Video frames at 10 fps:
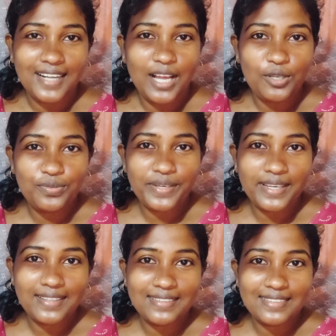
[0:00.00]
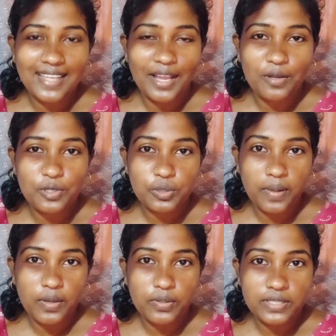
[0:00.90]
হ্যালো ফ্রেন্ডস এখন
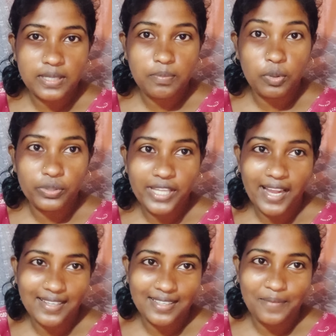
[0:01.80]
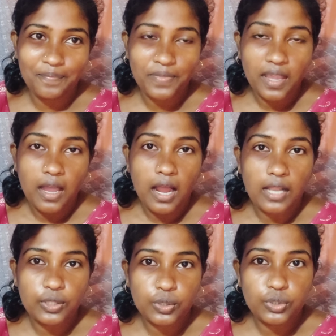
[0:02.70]
সময় হচ্ছে পৌনি একটা
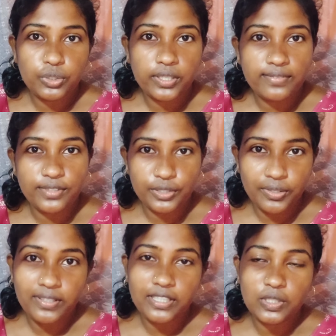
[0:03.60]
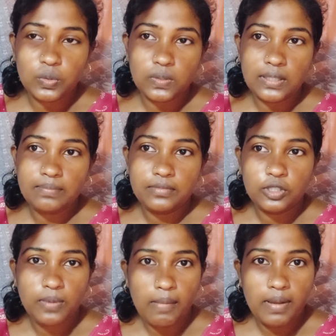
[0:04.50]
এতক্ষণ ধরে ভিডিও এডিট করলাম
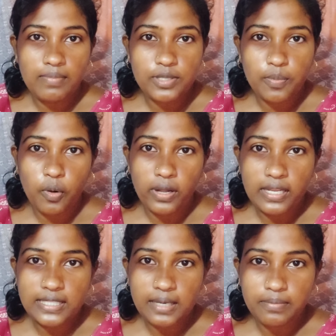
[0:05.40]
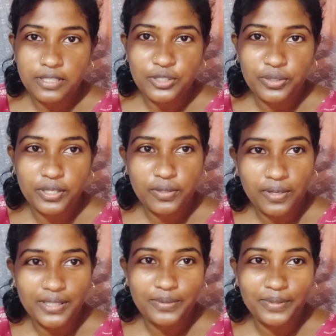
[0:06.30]
তো ভাবলাম যে পরে এসে আপনাদের সঙ্গে একটু
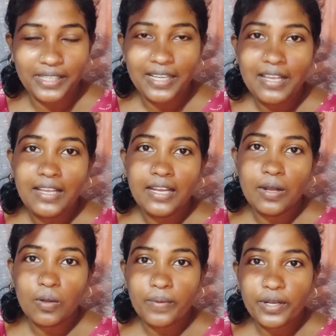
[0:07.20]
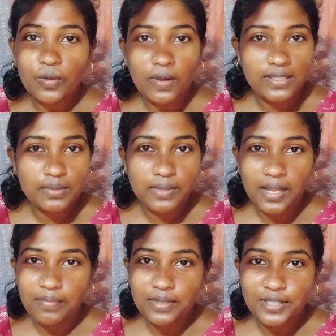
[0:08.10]
কথা বলি এরকম একটু কথা বলে
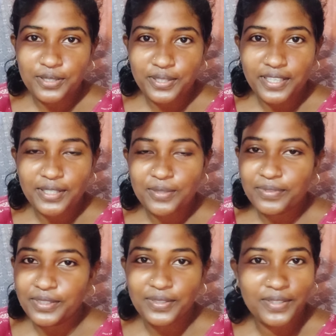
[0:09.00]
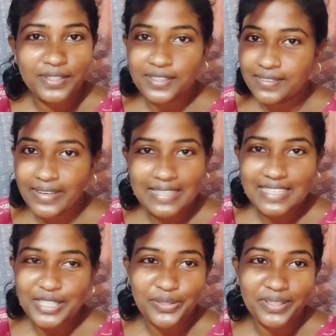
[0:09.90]
আপনাদের সঙ্গে একটু ভিডিও মানে
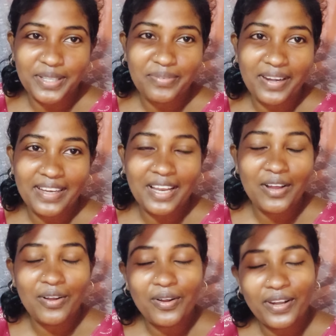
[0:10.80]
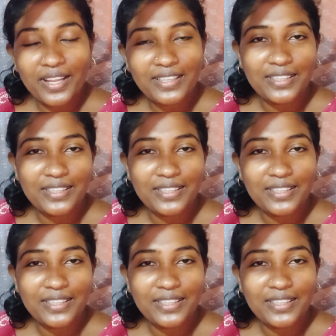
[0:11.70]
শেষ করতে পারি না অনেক